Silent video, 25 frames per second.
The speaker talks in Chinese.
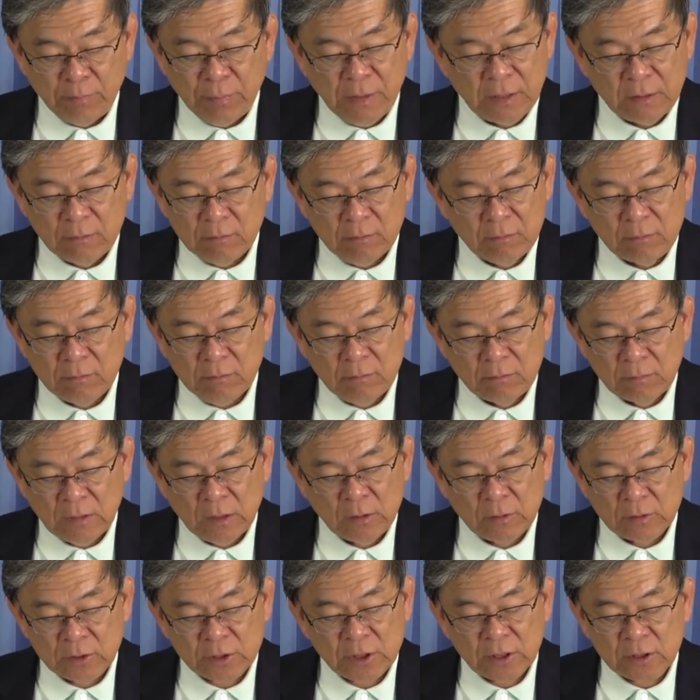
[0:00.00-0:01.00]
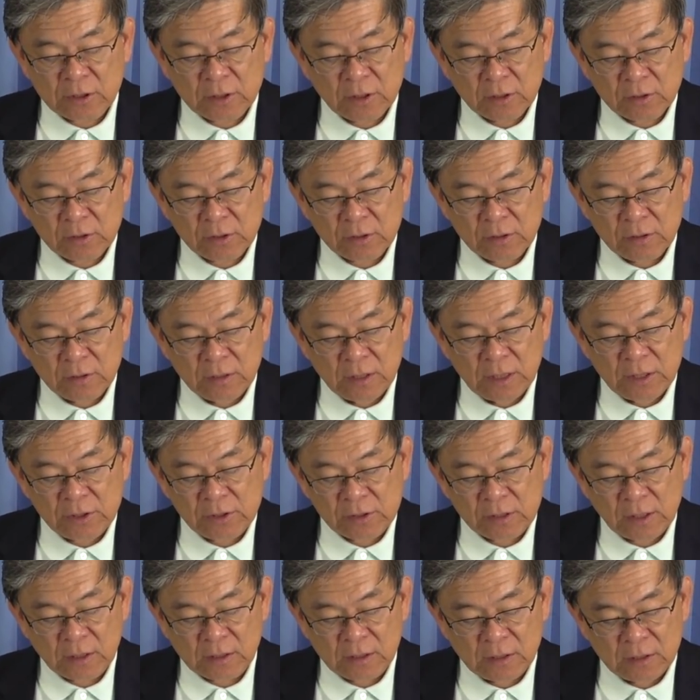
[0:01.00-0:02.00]
并没有声称是历史
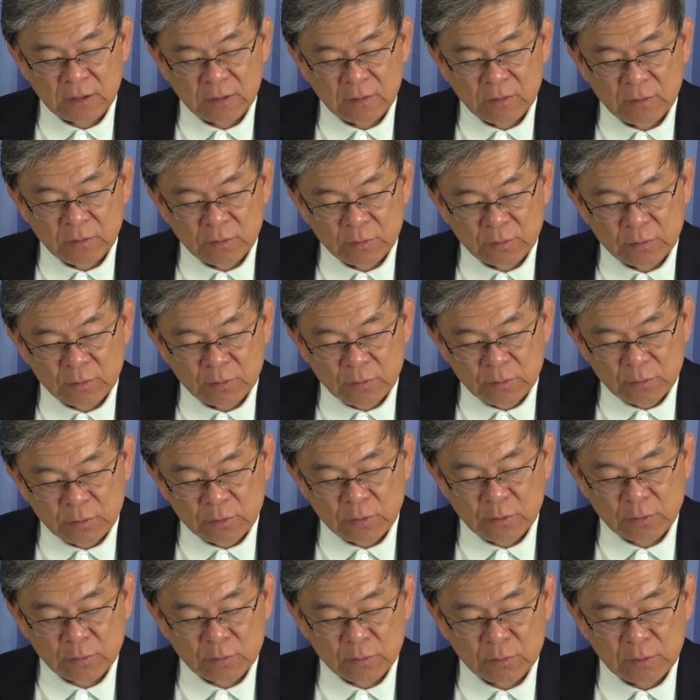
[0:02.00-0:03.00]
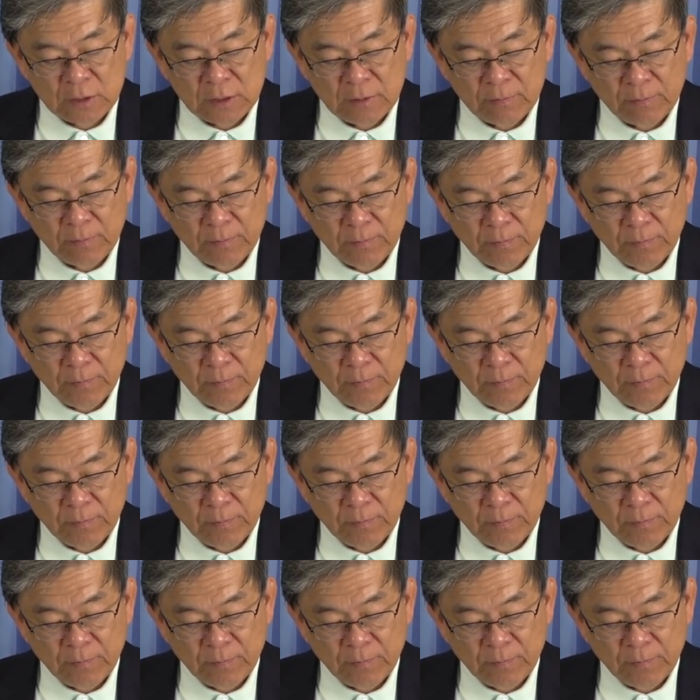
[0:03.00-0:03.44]
上的叙述呢？